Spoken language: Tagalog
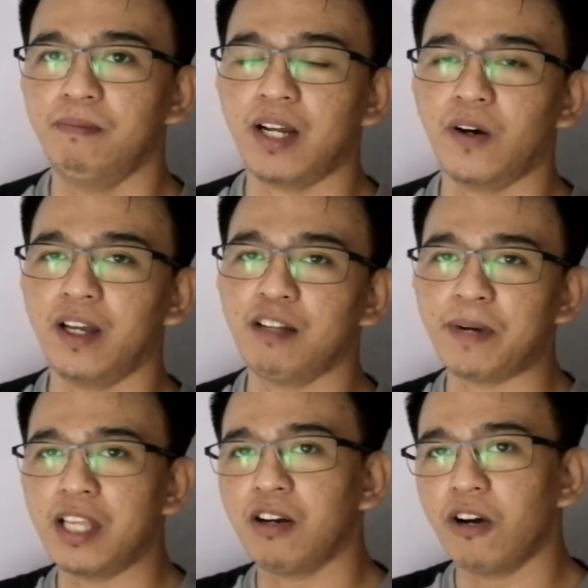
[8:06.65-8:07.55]
Pero ito
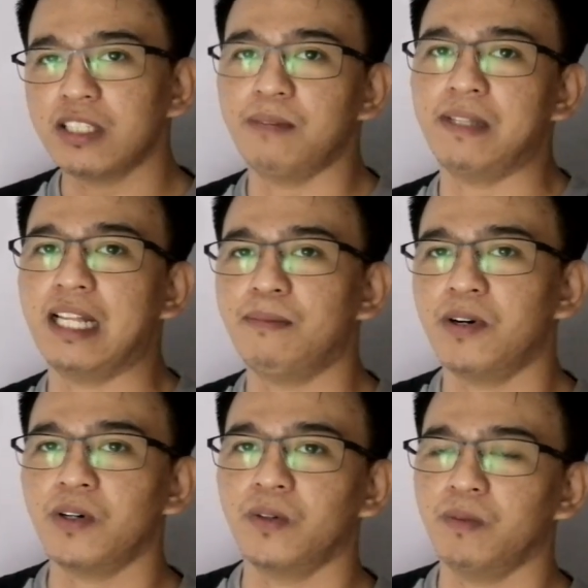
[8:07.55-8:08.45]
pa rin yung concept natin
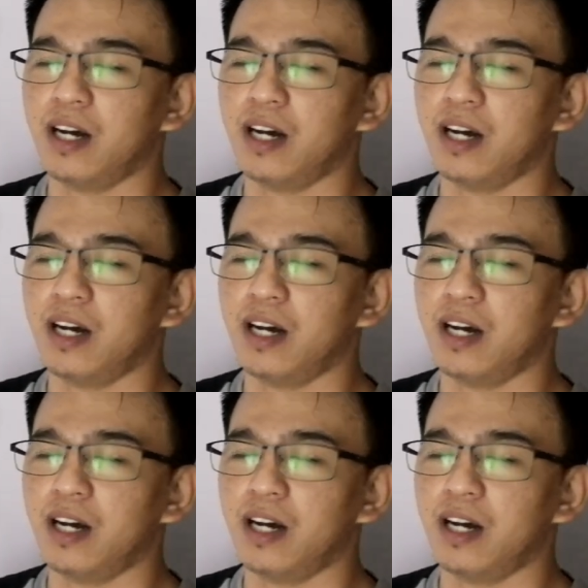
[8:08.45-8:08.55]
makuha.